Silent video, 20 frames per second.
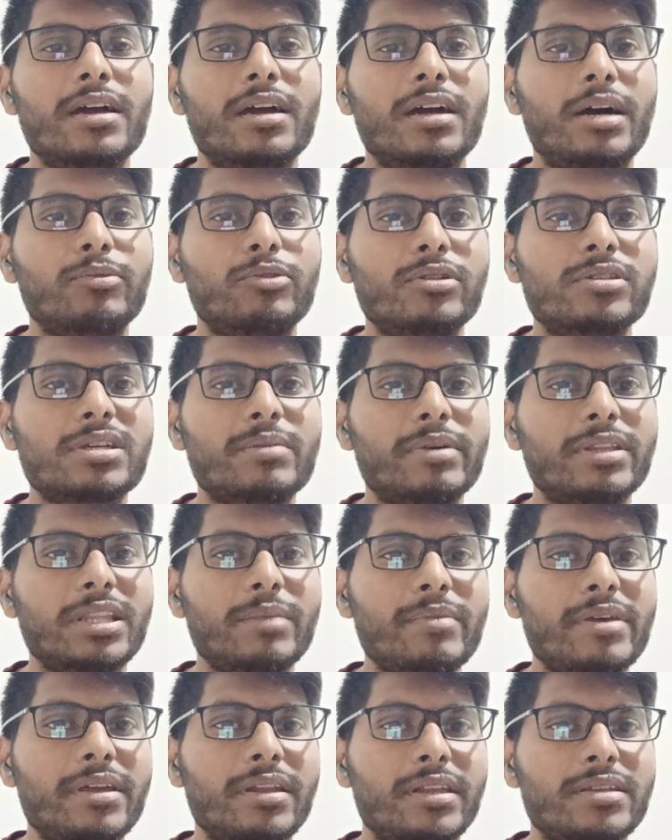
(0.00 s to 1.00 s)
अब्दुल समद ने
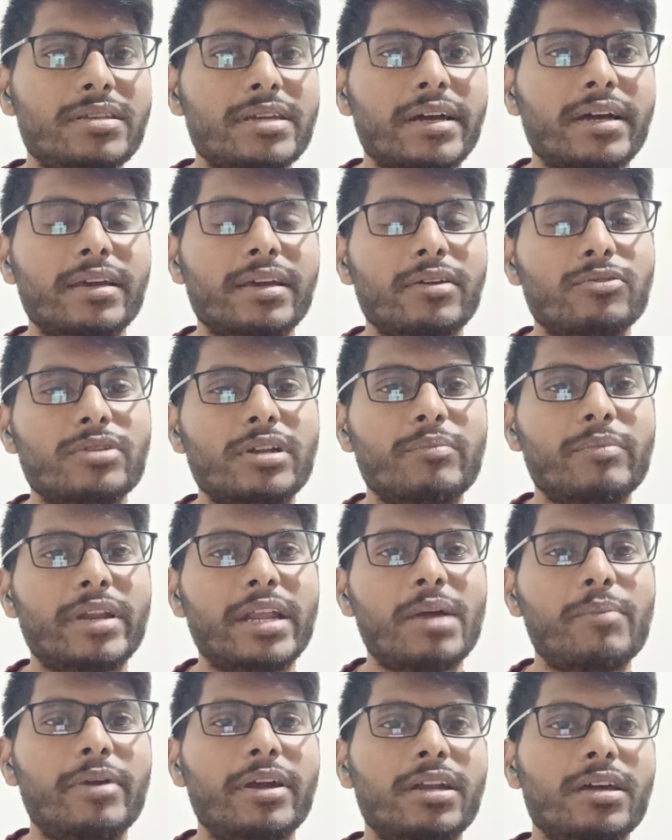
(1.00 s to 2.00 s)
भी नीचे करके कुछ रन
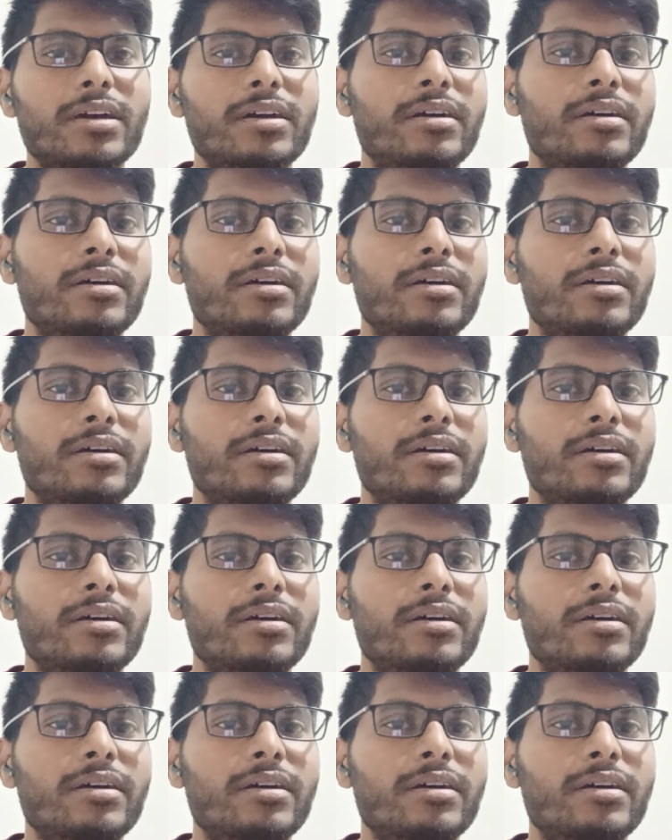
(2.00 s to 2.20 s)
बनाया बट